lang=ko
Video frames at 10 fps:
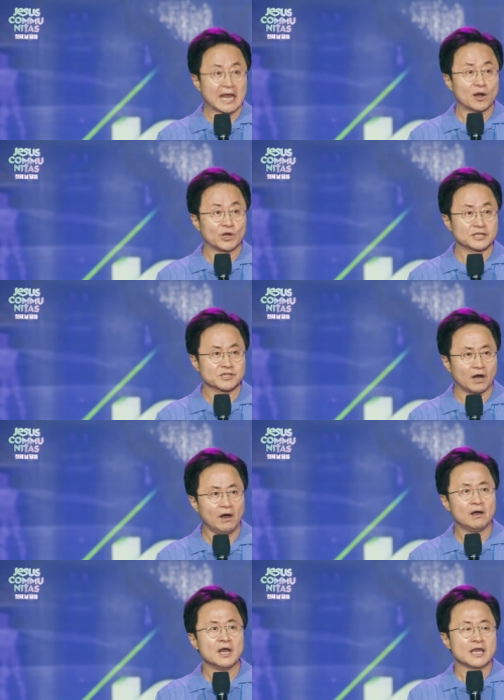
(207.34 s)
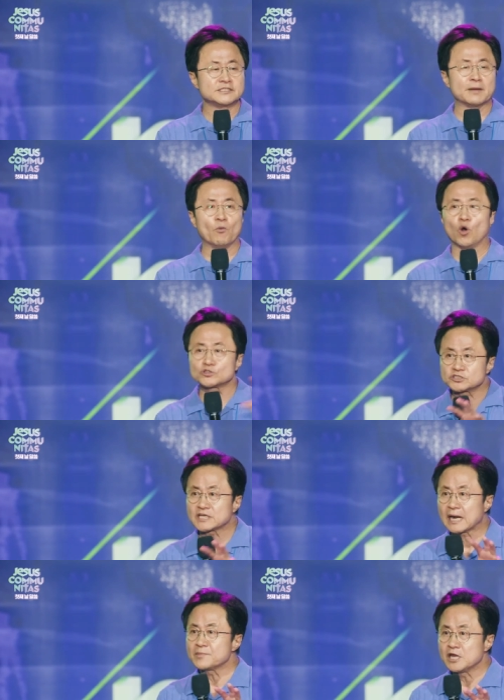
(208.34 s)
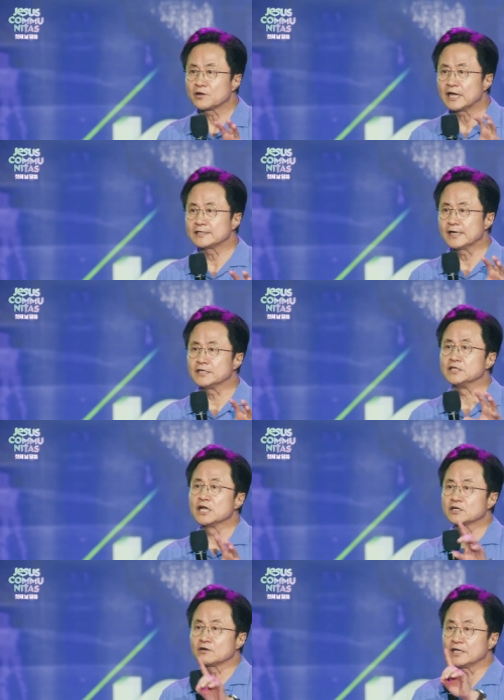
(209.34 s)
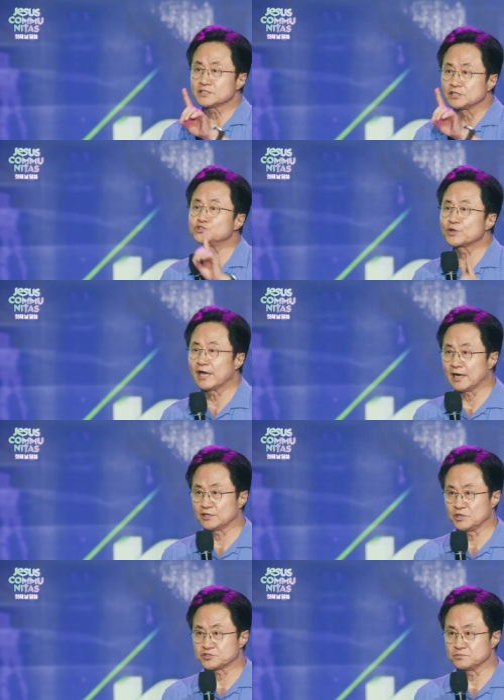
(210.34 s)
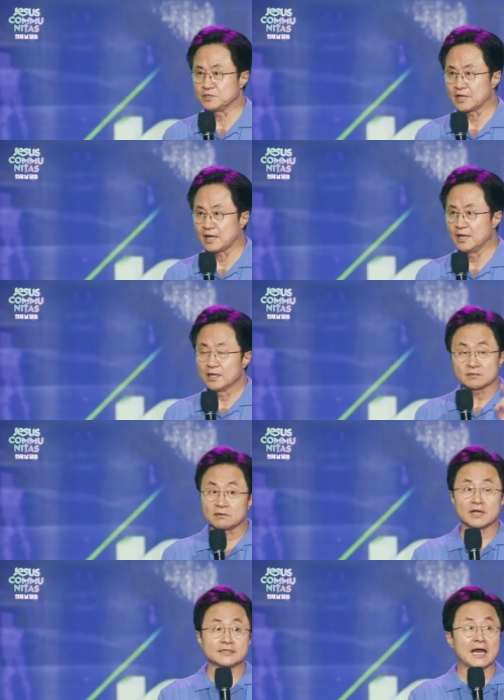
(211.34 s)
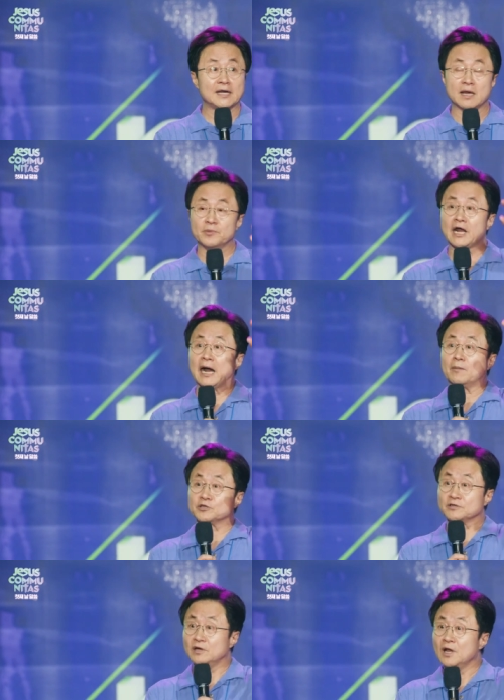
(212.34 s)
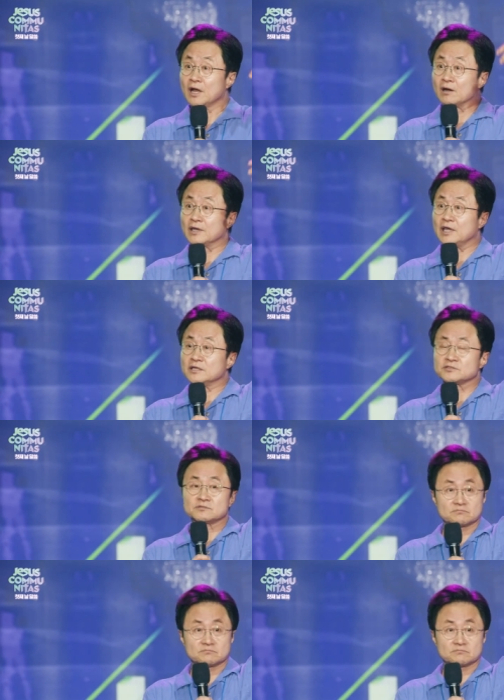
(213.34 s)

대학원에서 이제 모든 사람이 읽어야 되는 그러한 글 중에 하나가 됐습니다. 그걸 갖다 하려면 하버드 거기